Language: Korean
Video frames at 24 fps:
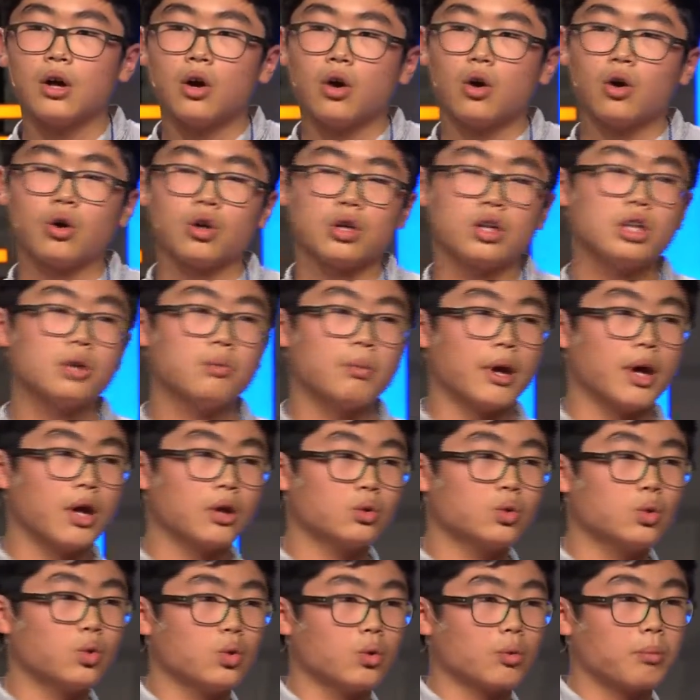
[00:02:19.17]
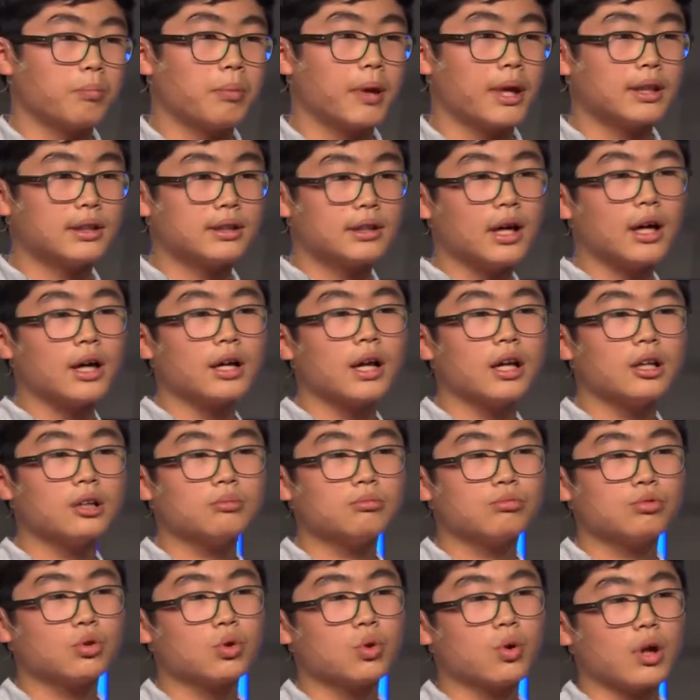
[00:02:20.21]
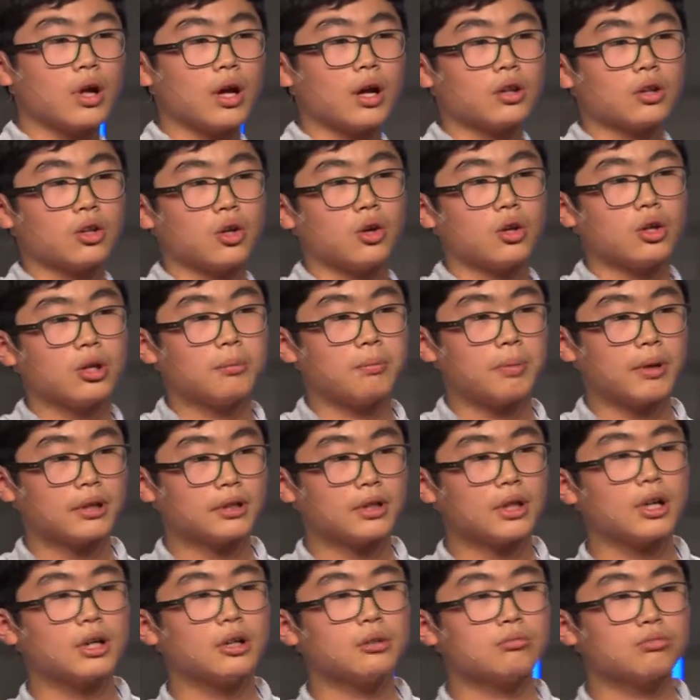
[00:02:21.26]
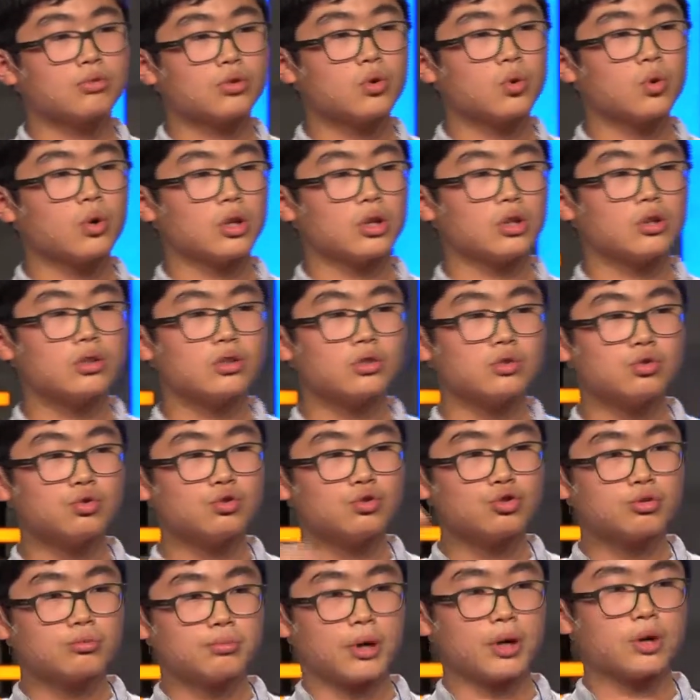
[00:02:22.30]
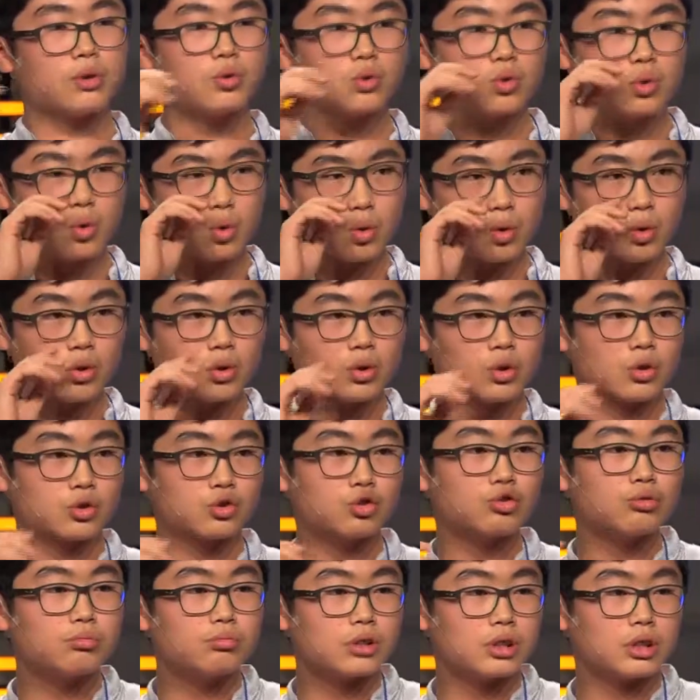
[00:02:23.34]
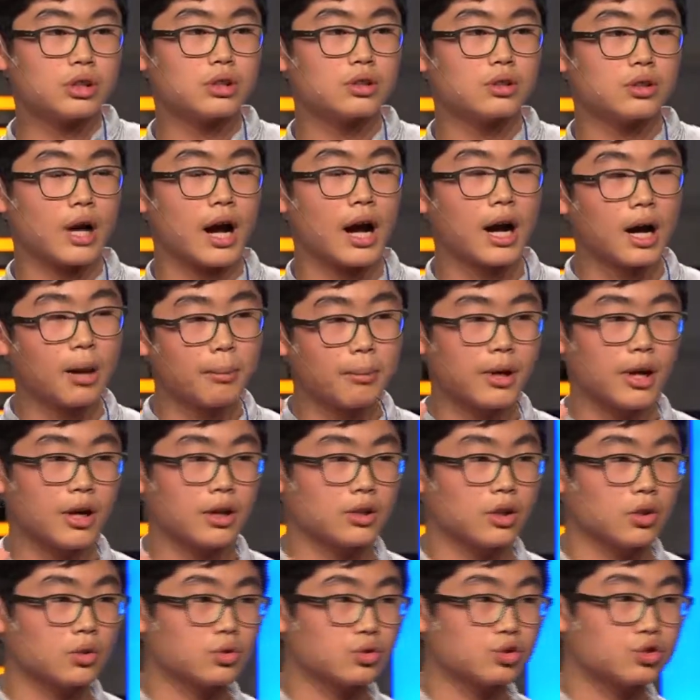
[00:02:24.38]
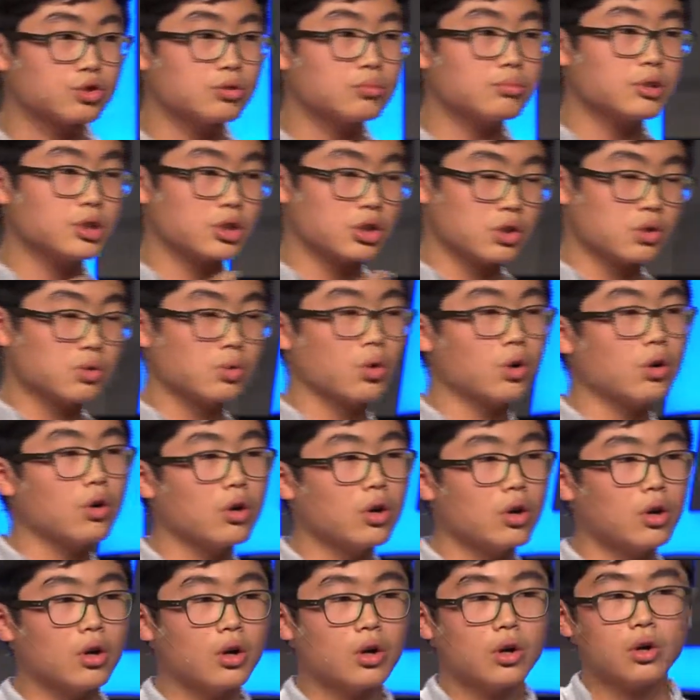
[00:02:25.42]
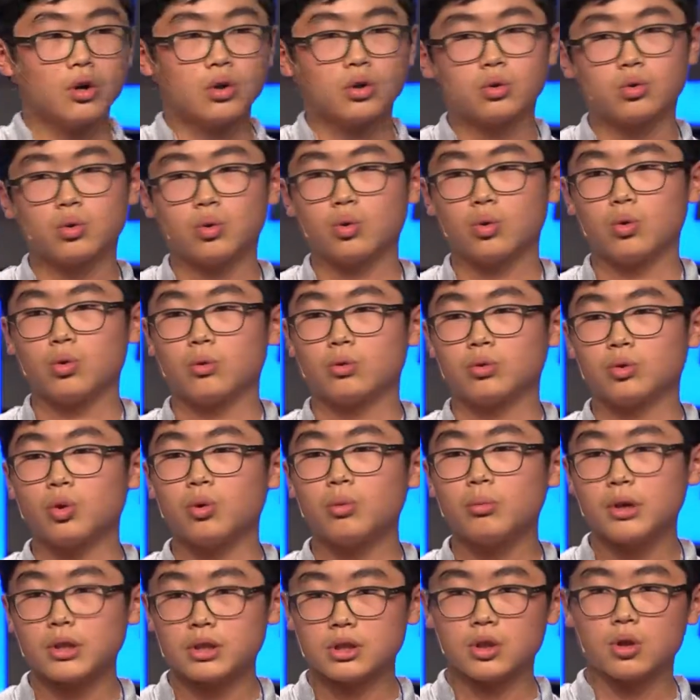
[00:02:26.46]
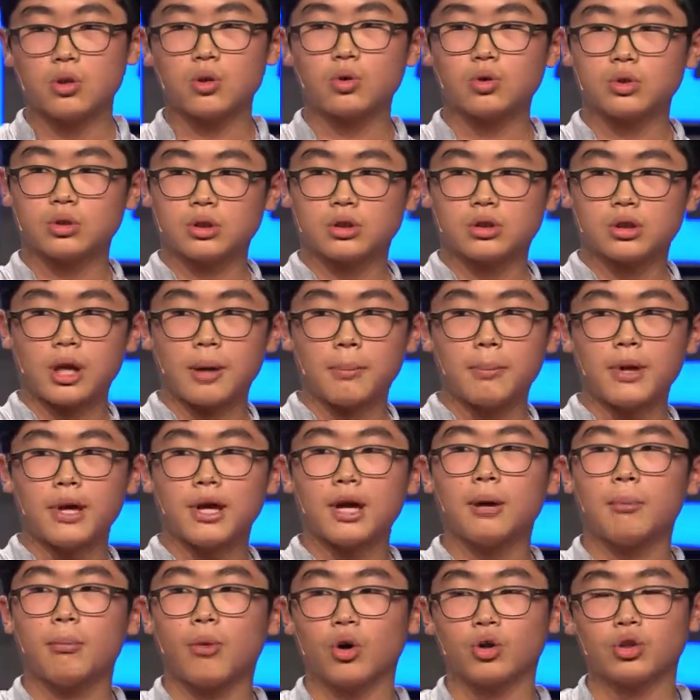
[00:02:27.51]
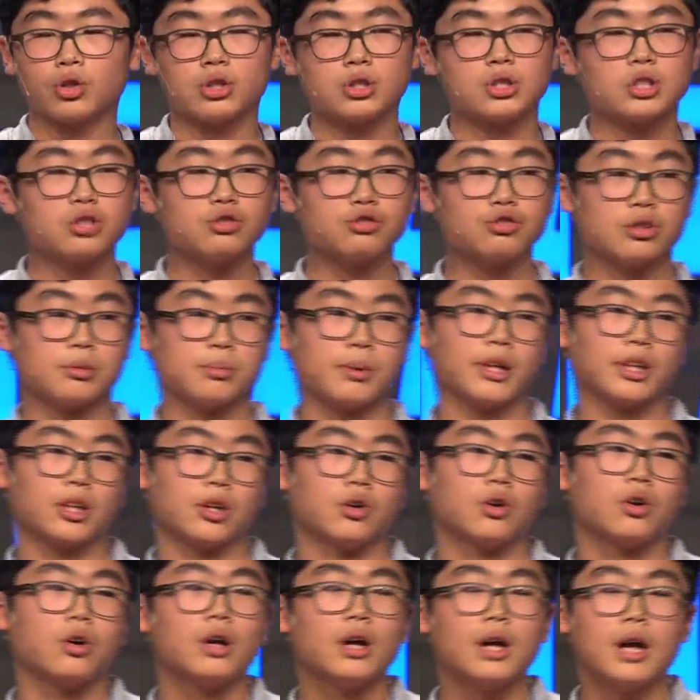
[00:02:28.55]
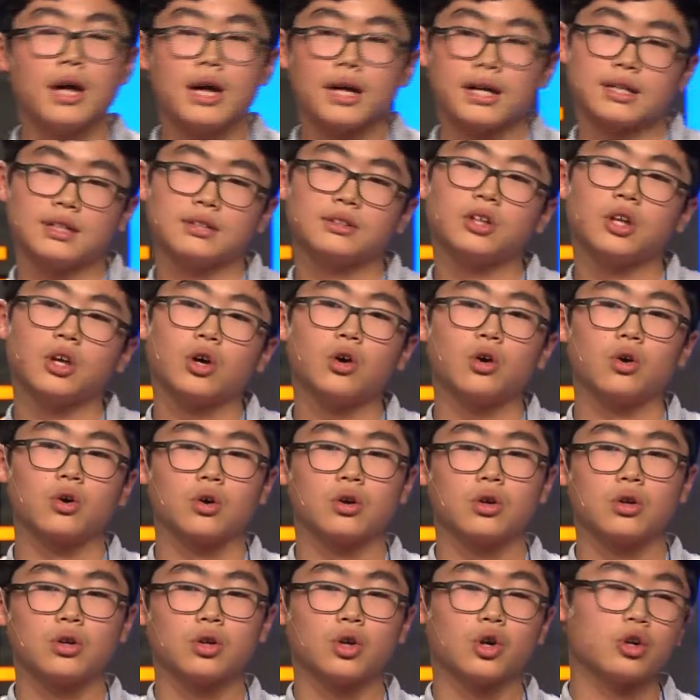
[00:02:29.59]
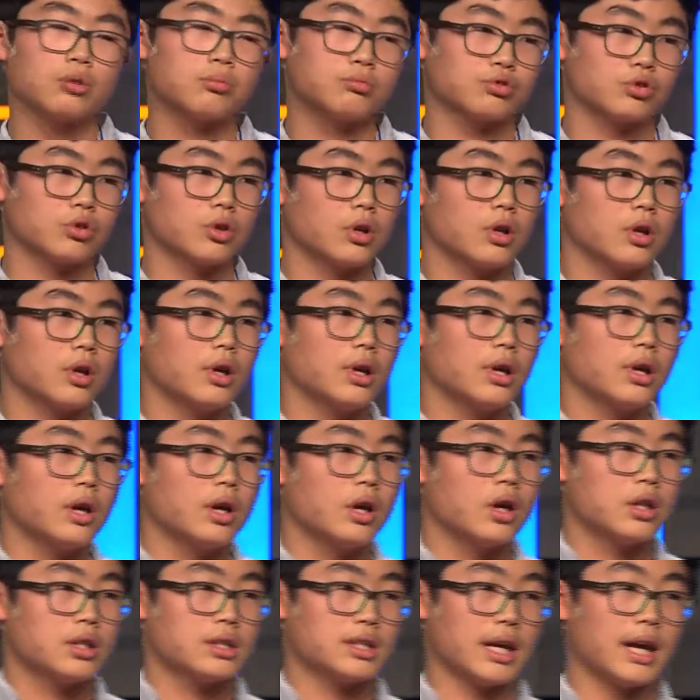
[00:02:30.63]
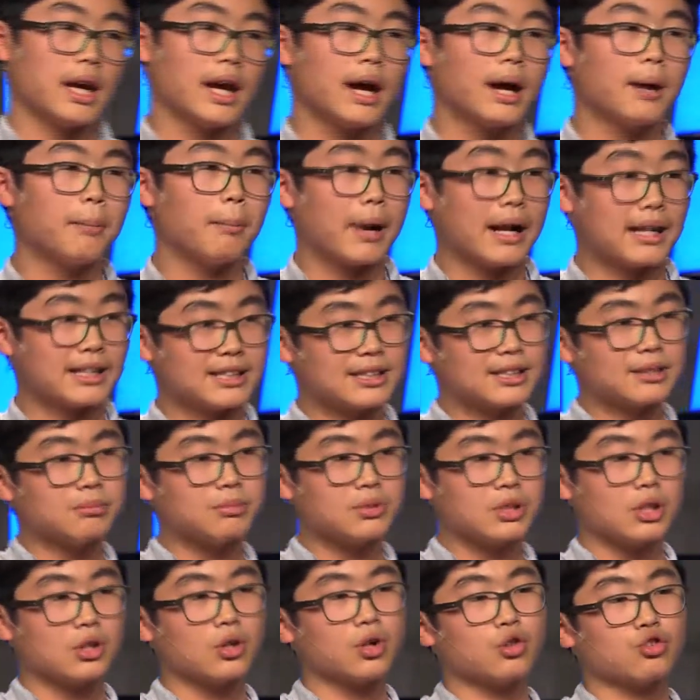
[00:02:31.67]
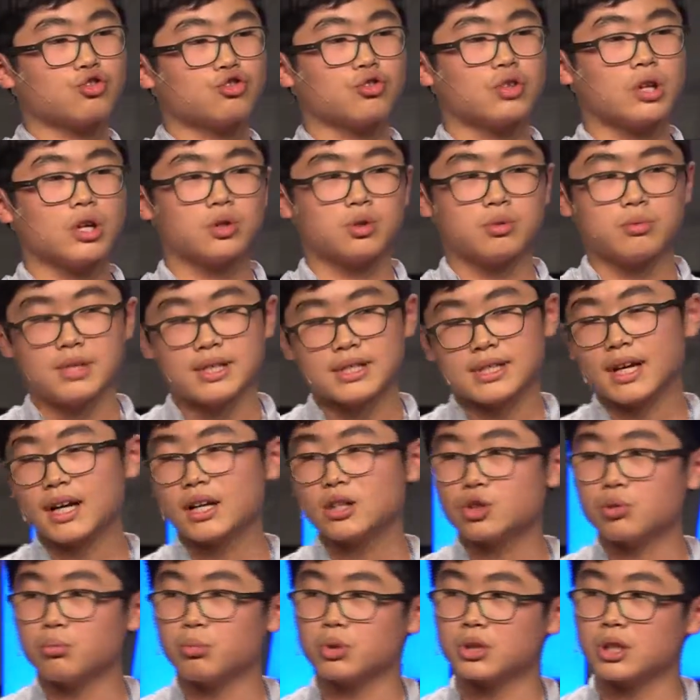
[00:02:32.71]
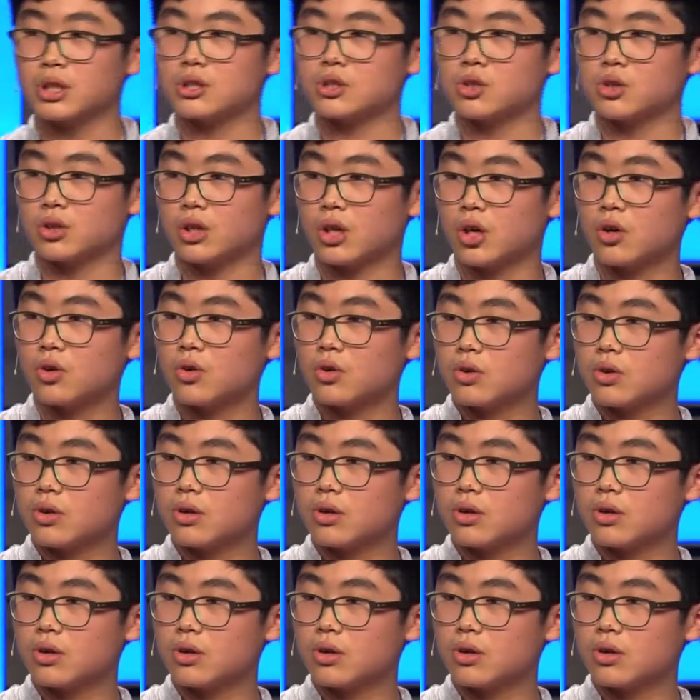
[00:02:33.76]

어, 이 외에도 베타라는 물고기가 있는데요. 이 베타라는 물고기는 수중 밖으로 숨을 쉬는 아가미가 있는데도 숨을 쉬고요. 또 토마시라고 달팽이가 먹는 친구들이 많아요. 근데요, 여러분 제가 말씀드린 것 중에 좀 이상한 점 못 찾으셨나요?